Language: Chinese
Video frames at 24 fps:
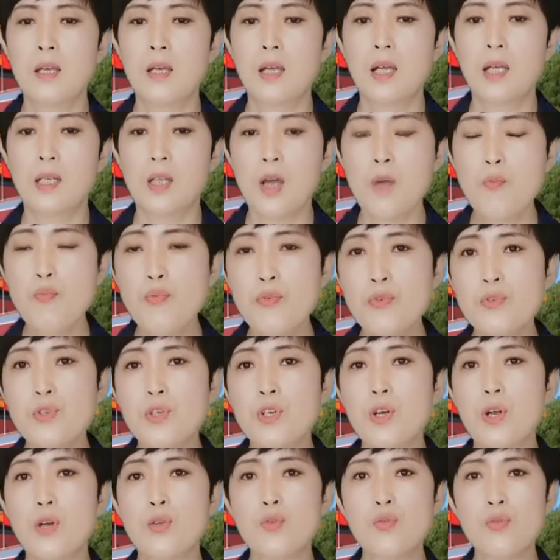给他布
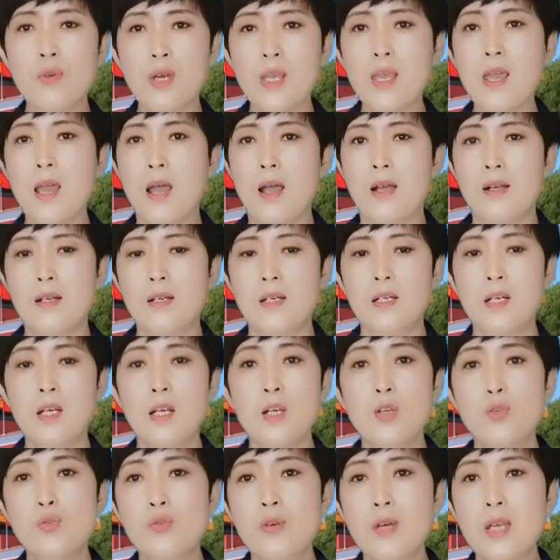置了作业，这
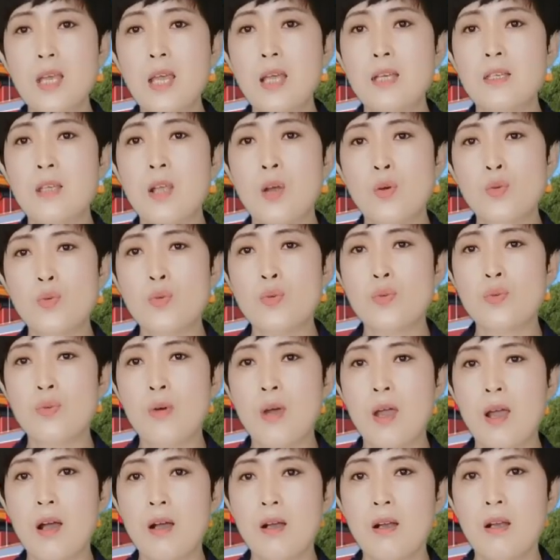些作业你要去
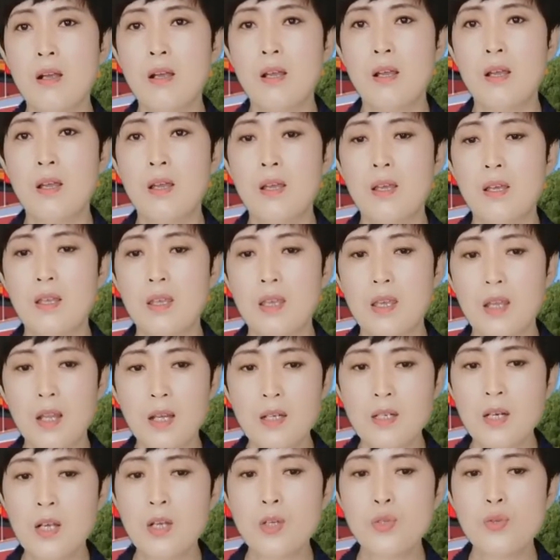做呀。你
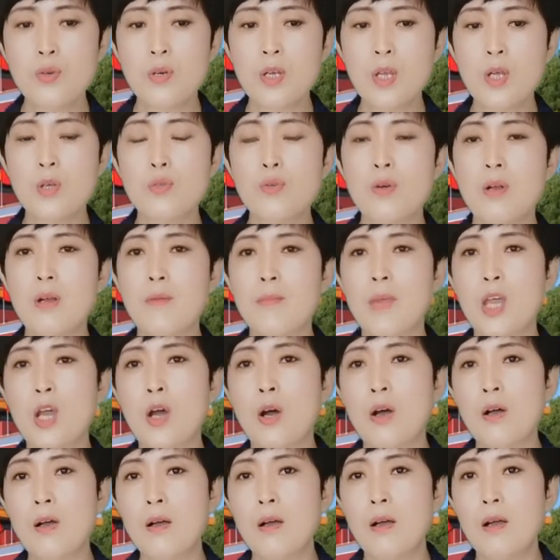的这些作业做了没
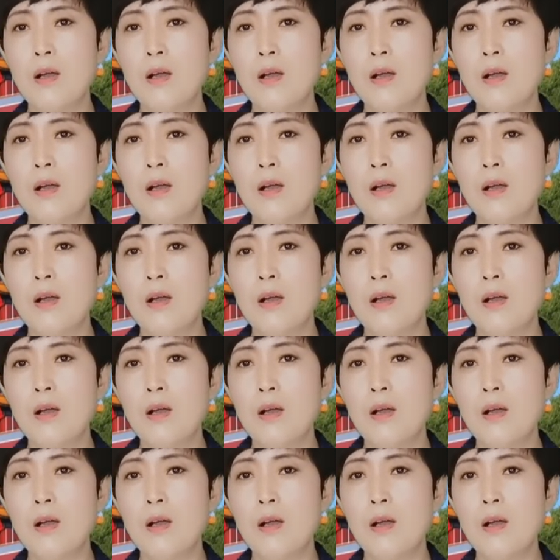有？